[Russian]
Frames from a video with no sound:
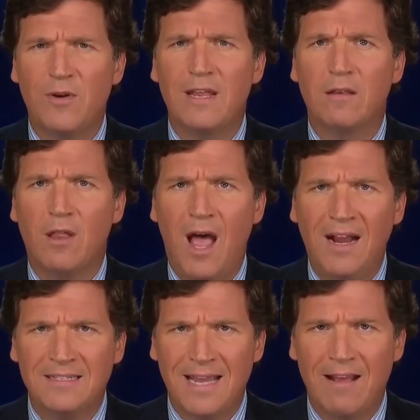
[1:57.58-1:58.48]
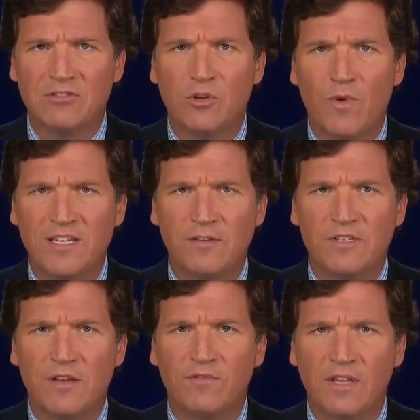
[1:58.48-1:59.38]
нам авторитарный локдаун,
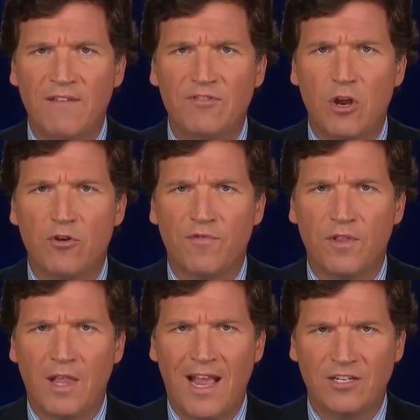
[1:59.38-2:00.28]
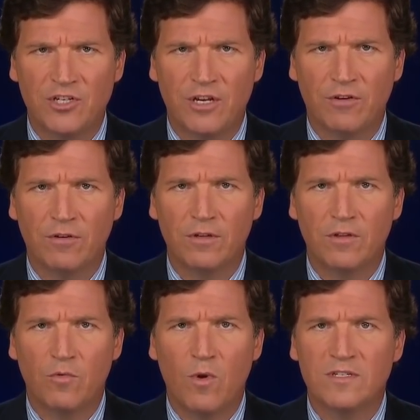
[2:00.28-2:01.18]
тот самый, который рушил страну и под
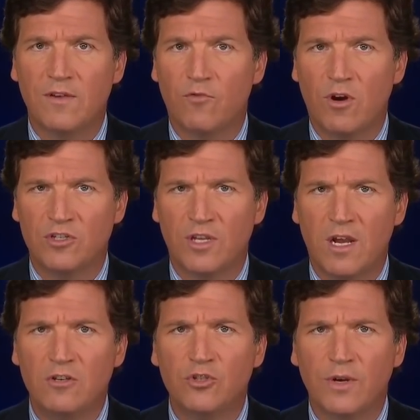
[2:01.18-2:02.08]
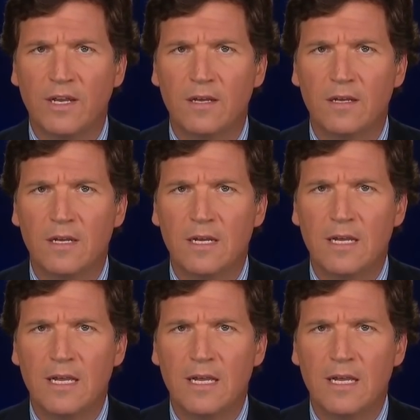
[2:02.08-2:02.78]
которым нам пришлось жить прошлый год.